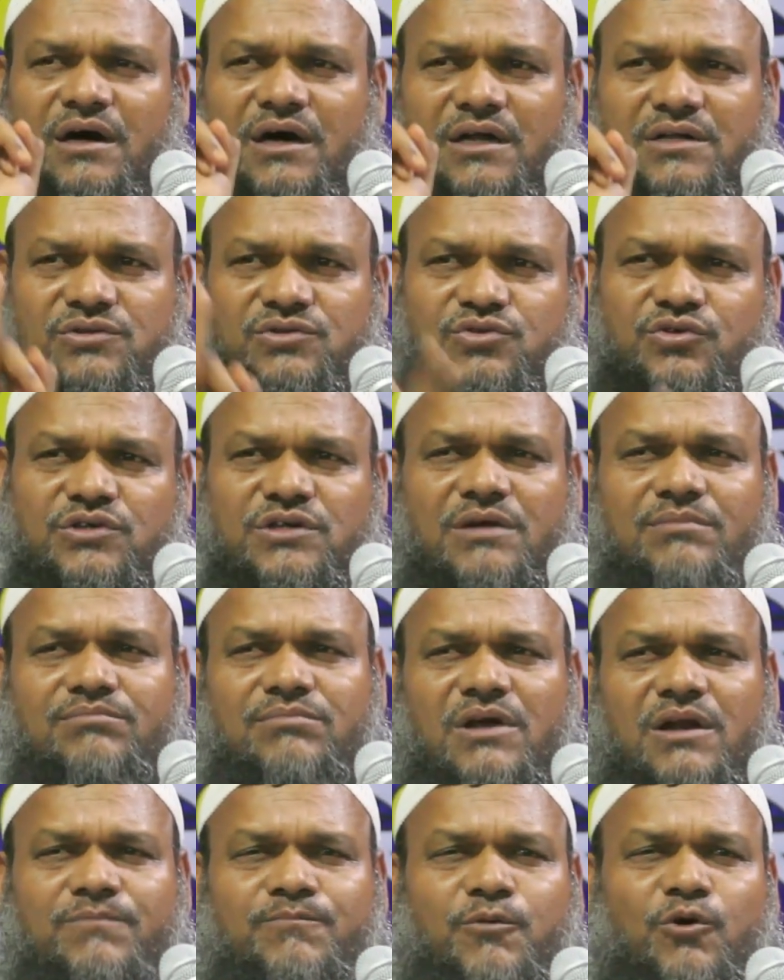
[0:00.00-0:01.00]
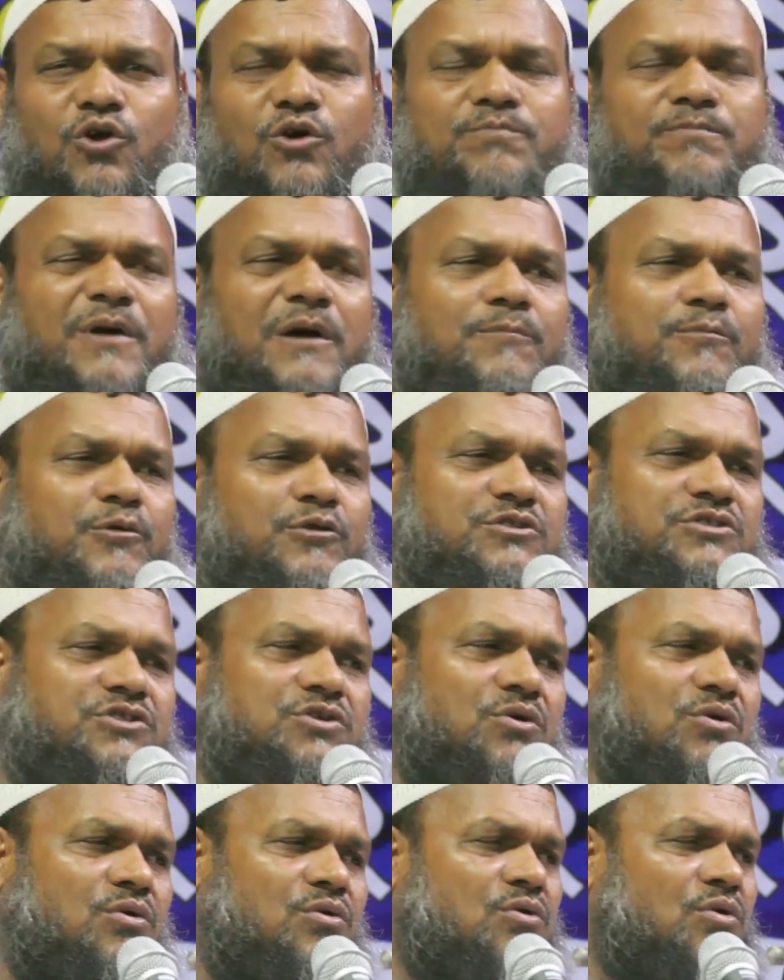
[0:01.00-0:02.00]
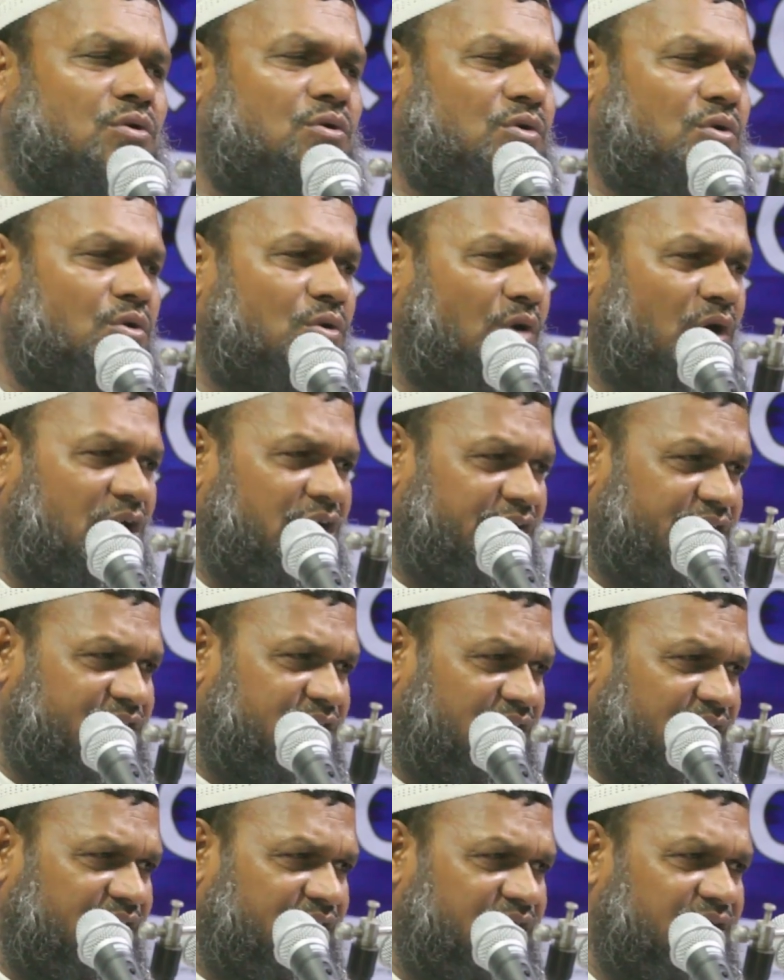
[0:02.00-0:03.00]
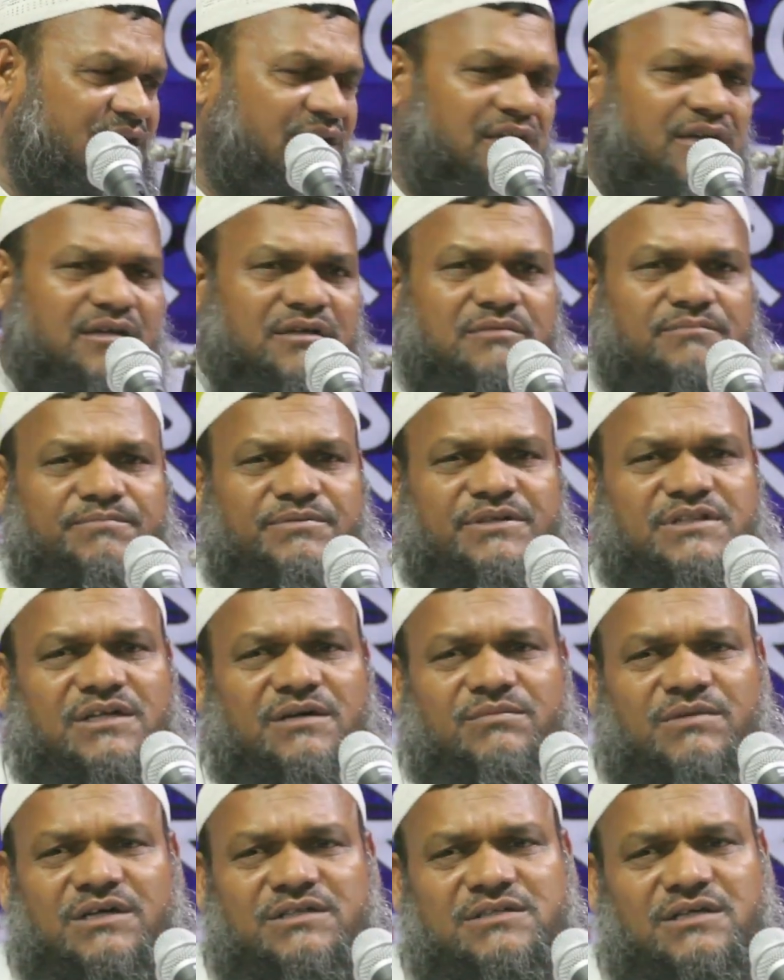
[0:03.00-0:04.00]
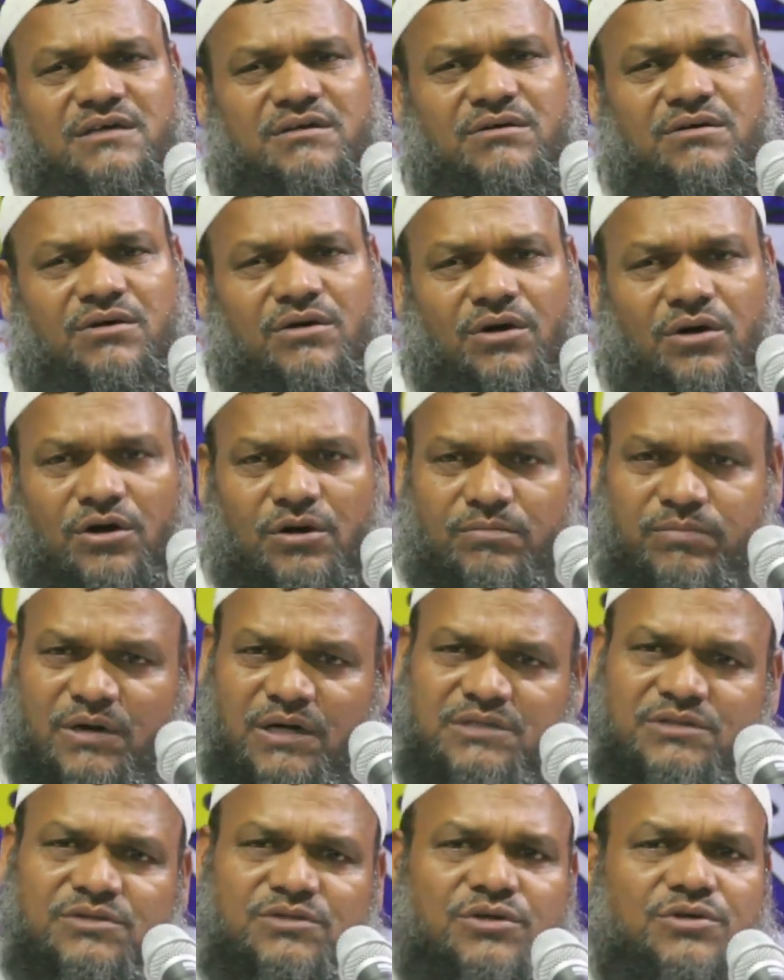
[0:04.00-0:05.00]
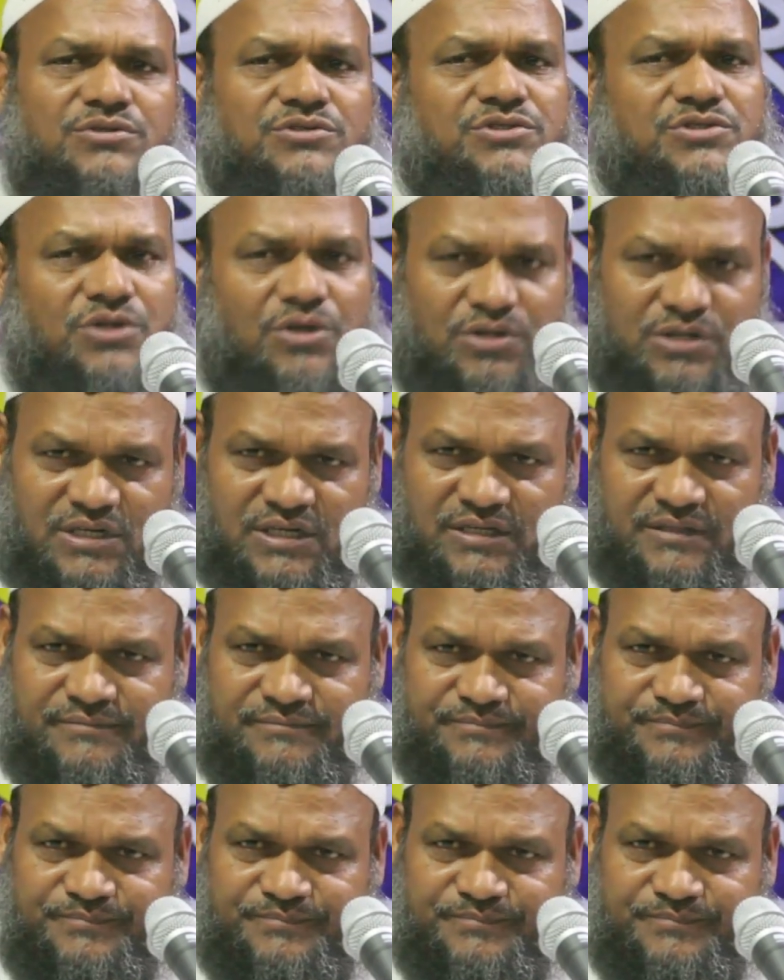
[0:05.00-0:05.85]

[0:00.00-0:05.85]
আর দুই নম্বর বড় পাপ হচ্ছে অকুকুল আলেদান পিতামাতার অবাধ্য চলা